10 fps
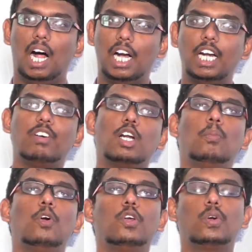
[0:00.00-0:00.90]
ஆண்டவர்
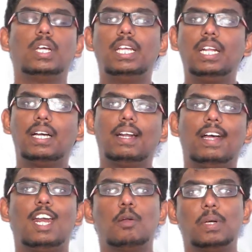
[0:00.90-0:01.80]
நம்மோடு கூட
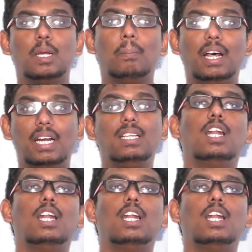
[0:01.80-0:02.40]
இருக்கிறார் என்பதை மறந்து